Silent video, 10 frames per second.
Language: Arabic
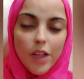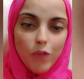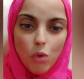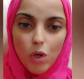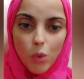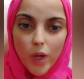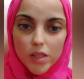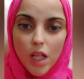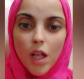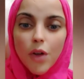في كل وقت
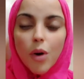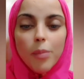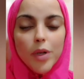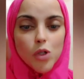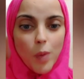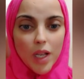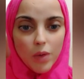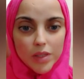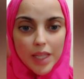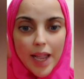ربنا
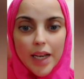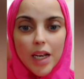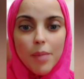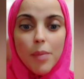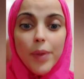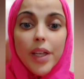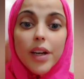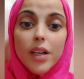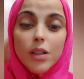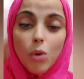سبحانه وتعالى لما
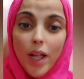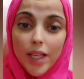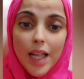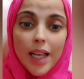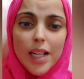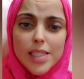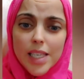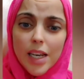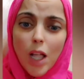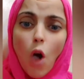بيجري الدعاء ده على
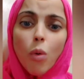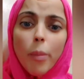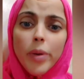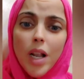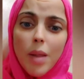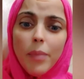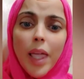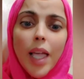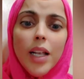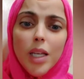لسانك او ربنا لما
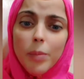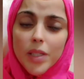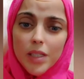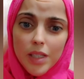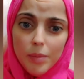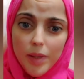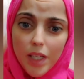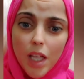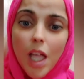يخليك بتدعي بيه